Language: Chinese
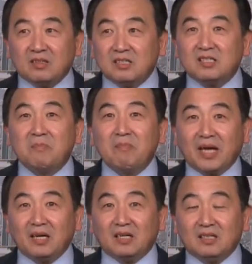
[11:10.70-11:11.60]
这人
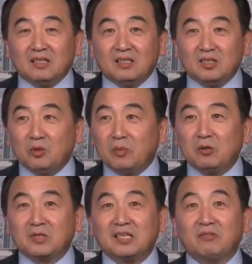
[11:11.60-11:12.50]
没了就没
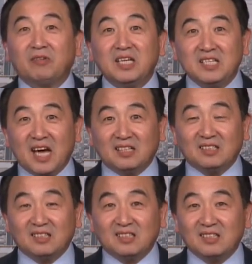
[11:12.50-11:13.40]
有他的威严了。
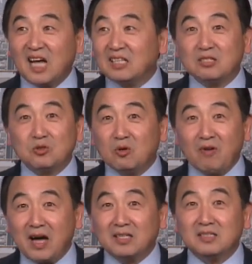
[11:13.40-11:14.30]
他的做
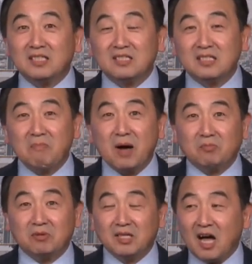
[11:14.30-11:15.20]
法跟金三
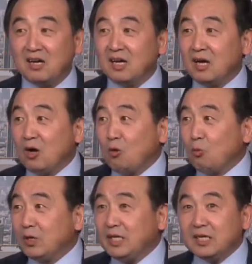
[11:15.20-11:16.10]
胖不一样，
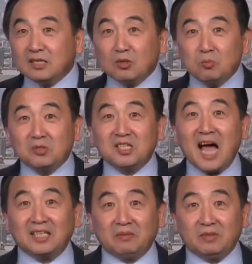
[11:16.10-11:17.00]
我一个都不
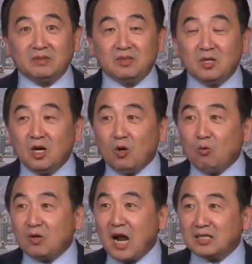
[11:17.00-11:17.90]
杀你们，
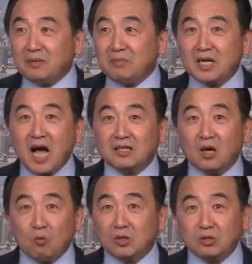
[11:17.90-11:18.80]
我让你们看到
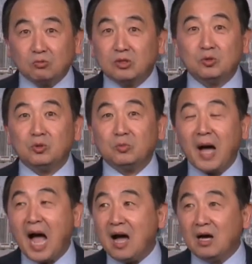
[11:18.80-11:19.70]
我就是惧
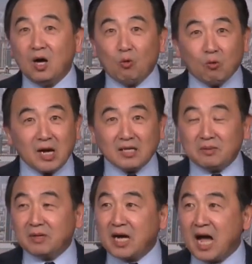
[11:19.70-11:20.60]
怕，我让你
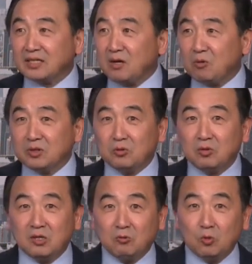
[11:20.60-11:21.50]
们看到我就
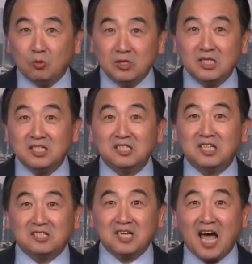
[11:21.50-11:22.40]
浑浑身
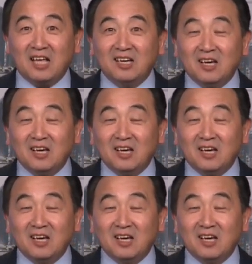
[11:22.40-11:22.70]
震颤。